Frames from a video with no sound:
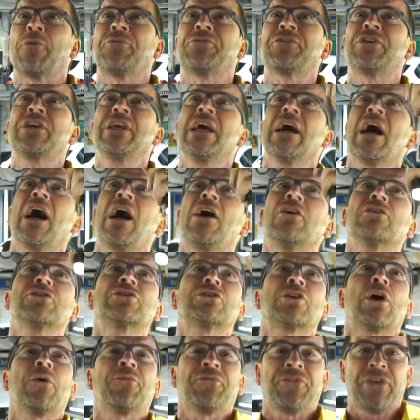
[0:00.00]
tropft hier raus,
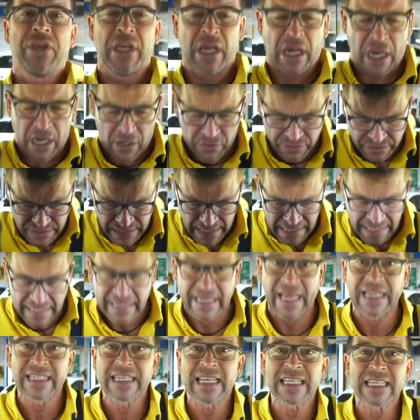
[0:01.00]
tropft hier raus.
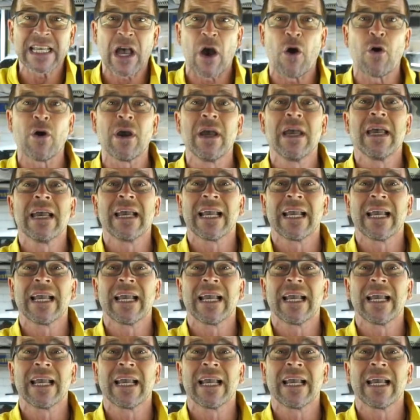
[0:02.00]
Das ist auch